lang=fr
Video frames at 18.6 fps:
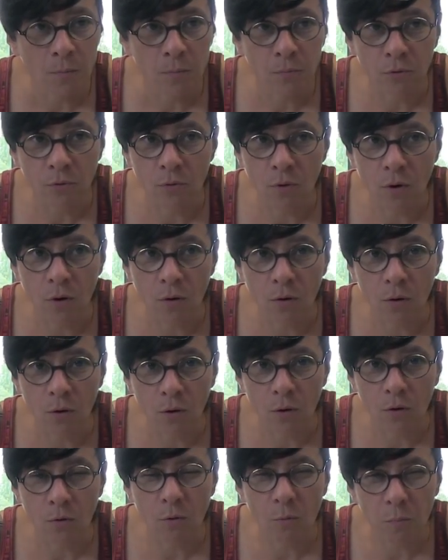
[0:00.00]
pour
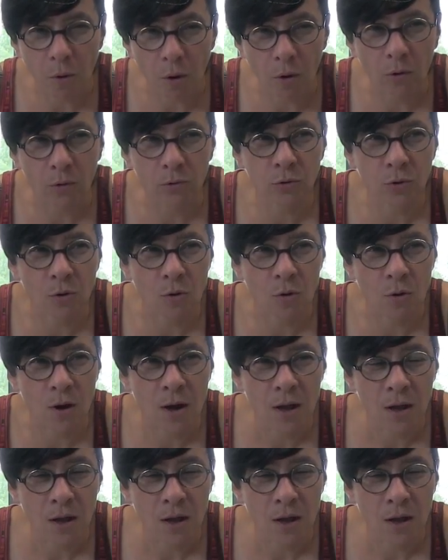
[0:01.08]
comprendre